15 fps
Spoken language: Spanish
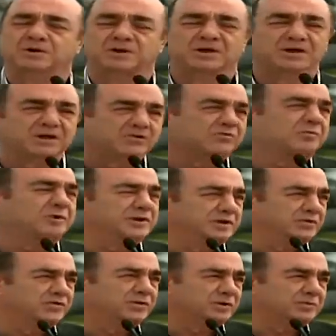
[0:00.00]
y ya los
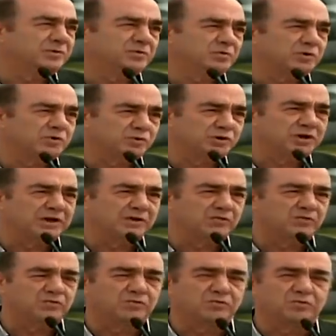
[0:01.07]
peritos de la Procuraduría
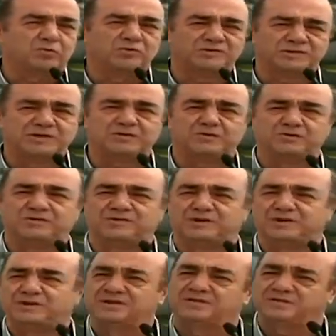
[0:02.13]
lo, hicieron,
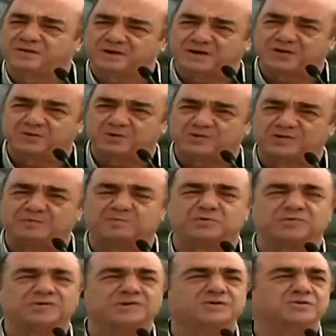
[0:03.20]
está identificado al
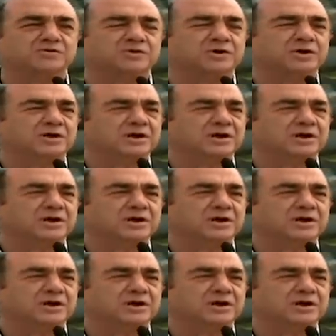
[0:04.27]
100%,